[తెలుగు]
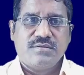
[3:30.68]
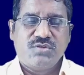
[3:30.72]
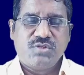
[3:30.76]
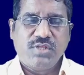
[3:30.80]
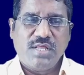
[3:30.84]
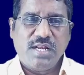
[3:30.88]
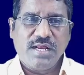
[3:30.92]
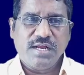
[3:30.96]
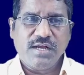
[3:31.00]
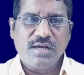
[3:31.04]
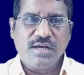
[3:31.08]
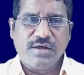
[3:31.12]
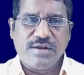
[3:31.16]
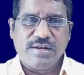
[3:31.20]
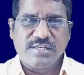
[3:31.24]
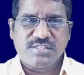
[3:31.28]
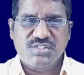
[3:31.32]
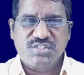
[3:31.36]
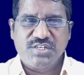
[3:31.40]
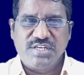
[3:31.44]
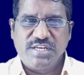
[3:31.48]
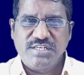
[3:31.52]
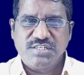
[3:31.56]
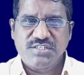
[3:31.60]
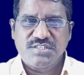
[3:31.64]
తెలంగాణ
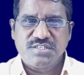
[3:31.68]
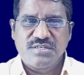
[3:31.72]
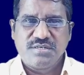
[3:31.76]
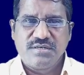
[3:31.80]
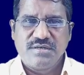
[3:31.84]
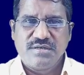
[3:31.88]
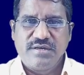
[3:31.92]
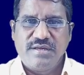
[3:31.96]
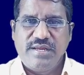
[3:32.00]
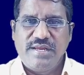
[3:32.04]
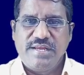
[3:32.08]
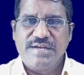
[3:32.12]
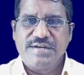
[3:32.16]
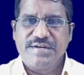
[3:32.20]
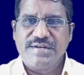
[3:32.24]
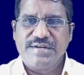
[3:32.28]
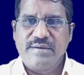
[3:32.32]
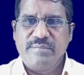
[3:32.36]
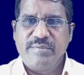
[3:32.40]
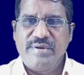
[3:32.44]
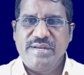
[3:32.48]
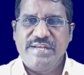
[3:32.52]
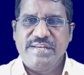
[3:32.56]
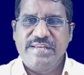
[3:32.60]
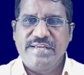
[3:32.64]
స్టేట్
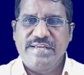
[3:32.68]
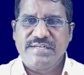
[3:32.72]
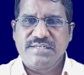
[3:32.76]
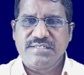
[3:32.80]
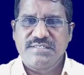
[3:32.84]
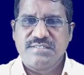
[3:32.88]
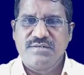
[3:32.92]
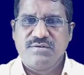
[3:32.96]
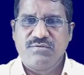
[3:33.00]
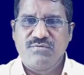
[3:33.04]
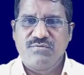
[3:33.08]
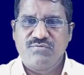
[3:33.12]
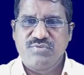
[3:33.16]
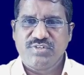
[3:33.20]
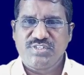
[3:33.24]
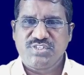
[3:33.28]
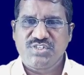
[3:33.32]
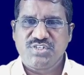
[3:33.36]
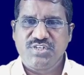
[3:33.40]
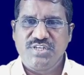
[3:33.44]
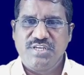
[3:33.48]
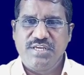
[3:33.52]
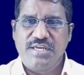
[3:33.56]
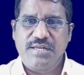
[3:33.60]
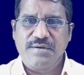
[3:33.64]
ఇంటర్మీడియట్
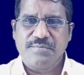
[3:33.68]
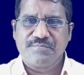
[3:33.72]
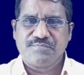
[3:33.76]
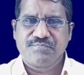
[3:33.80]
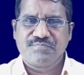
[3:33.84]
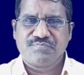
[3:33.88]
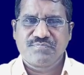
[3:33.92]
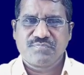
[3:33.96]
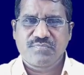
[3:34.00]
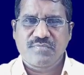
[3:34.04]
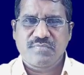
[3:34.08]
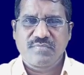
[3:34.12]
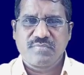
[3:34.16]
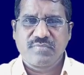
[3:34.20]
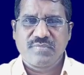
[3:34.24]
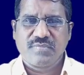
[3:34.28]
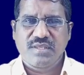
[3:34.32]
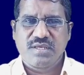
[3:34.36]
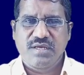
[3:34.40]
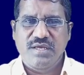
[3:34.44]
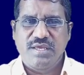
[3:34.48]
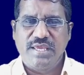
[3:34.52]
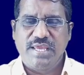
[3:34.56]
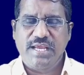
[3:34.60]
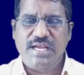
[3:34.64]
ఫస్ట్ ఇయర్
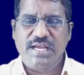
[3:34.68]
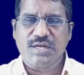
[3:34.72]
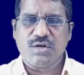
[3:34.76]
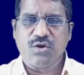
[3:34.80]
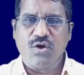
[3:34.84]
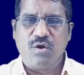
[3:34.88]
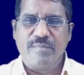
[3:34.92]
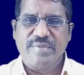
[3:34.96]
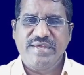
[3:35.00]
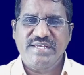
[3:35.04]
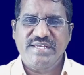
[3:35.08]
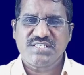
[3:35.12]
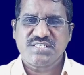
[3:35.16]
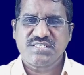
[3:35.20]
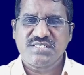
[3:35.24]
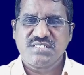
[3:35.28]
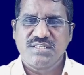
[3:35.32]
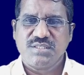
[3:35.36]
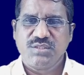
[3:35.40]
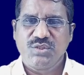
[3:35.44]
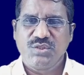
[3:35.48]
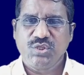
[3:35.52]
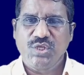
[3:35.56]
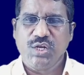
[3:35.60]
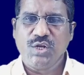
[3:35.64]
ఎకనామిక్స్
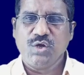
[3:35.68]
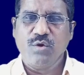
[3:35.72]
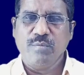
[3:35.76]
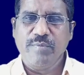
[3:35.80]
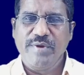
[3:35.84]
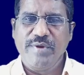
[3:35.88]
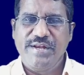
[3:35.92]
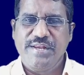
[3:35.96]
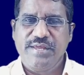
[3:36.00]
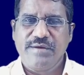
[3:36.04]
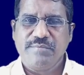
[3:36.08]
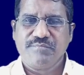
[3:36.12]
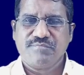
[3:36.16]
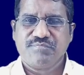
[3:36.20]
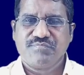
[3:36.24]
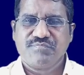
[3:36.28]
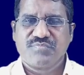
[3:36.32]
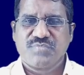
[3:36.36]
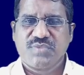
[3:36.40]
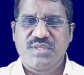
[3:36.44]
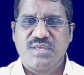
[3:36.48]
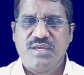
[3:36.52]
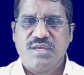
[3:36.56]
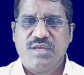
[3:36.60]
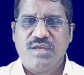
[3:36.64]
తెలుగు మీడియం
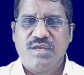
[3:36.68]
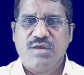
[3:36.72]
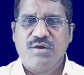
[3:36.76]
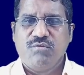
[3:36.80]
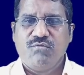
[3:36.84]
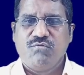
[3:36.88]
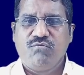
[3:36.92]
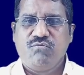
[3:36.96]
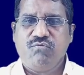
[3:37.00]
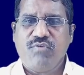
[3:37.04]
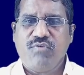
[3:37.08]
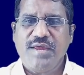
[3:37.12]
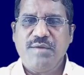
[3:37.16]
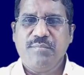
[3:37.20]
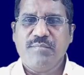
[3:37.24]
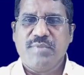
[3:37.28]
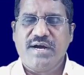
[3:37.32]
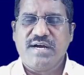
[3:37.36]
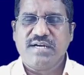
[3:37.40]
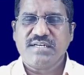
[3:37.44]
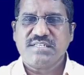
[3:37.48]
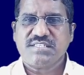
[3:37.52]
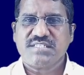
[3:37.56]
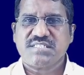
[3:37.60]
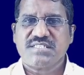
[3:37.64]
ఫైవ్
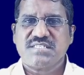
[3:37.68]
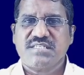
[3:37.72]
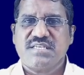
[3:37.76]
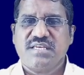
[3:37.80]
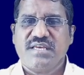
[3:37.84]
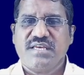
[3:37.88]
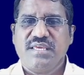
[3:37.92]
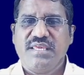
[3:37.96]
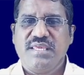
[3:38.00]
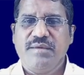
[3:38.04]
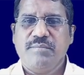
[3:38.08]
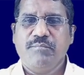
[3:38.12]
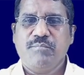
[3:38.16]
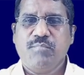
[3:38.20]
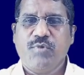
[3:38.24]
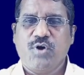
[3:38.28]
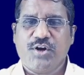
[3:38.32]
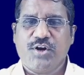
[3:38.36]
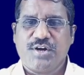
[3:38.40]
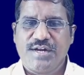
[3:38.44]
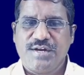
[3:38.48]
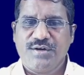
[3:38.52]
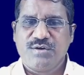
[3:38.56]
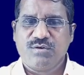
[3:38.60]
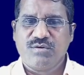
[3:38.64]
మార్క్స్
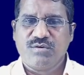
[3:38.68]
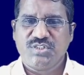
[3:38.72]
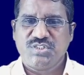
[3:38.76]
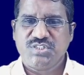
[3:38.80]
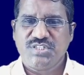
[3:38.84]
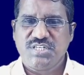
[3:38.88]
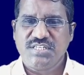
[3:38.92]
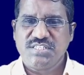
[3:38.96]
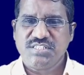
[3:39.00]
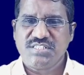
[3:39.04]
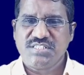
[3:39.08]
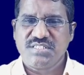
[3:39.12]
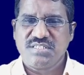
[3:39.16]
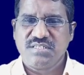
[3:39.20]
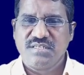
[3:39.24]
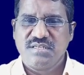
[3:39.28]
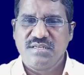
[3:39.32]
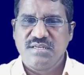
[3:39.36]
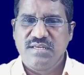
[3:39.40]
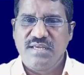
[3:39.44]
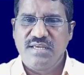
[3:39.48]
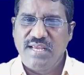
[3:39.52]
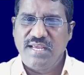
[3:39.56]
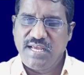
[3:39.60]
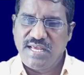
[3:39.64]
ఇంపార్టెంట్ క్వశ్చన్స్
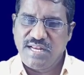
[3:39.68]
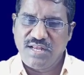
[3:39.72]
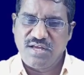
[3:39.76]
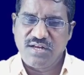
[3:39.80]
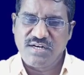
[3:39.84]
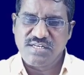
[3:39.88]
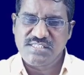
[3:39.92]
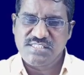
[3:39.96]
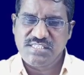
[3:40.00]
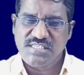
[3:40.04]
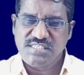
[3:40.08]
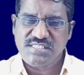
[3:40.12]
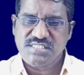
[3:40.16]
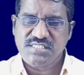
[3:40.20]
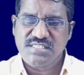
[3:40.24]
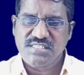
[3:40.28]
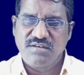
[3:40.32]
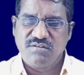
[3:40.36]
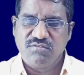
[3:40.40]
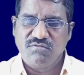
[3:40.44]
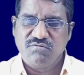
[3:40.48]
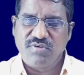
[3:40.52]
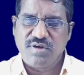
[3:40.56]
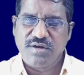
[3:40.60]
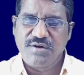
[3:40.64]
అనాలిసిస్
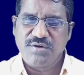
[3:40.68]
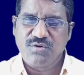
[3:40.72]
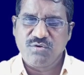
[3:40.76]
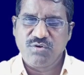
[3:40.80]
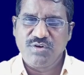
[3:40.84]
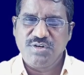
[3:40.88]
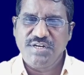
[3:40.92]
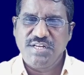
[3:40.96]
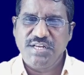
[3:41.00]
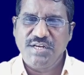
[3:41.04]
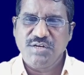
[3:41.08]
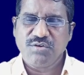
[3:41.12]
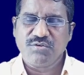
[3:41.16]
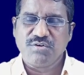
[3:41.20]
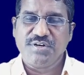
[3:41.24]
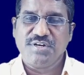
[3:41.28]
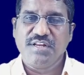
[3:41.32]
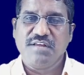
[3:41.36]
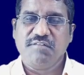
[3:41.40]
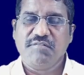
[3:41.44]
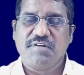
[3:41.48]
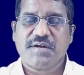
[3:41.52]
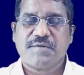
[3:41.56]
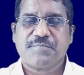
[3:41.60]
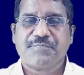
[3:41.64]
ఫర్ ట్వంటీ
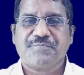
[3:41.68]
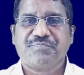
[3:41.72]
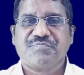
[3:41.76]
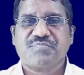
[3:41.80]
ట్వంటీ వన్